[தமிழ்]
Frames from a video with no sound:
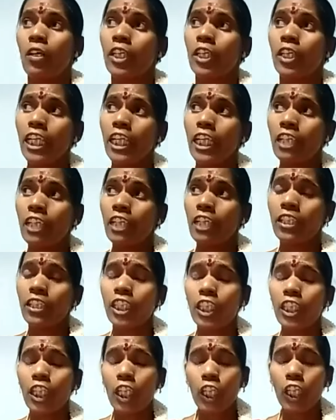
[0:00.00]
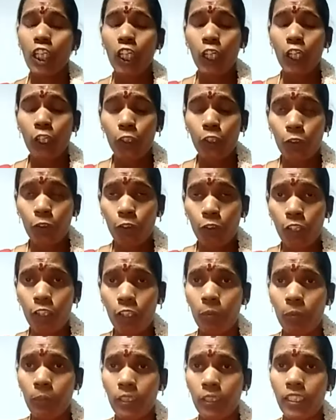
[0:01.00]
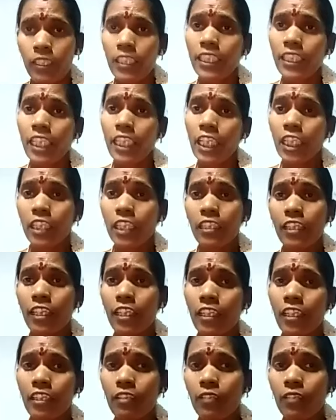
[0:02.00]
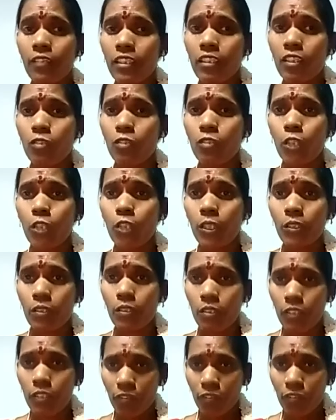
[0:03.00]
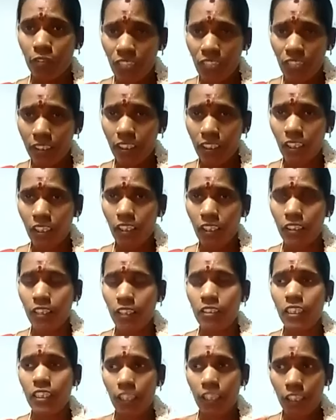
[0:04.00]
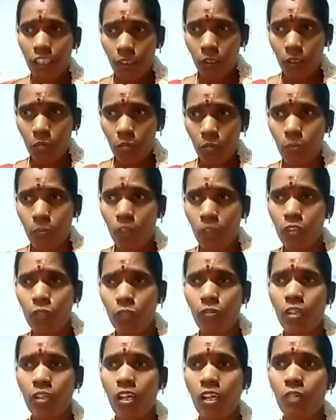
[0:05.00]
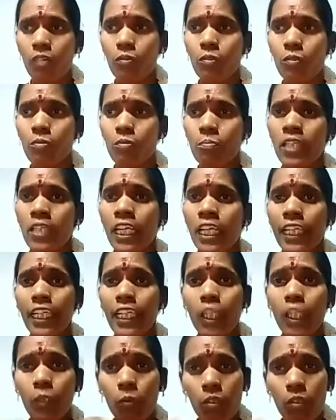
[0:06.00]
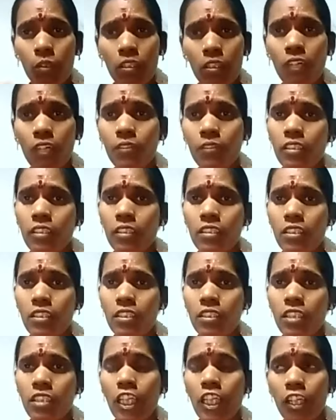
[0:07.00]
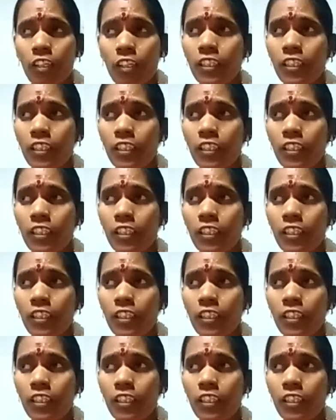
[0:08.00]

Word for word: நெல் வந்து எல்லாரும் கூடதும் மாதிரி எனக்கு நெல் வந்து ஒரு டிஃப்ரெண்டா அதாவது கலர் பவர்ஃபுல்லாகவும் நெல் கூடுதலாகவும் இருந்துச்சு எல்லாரும்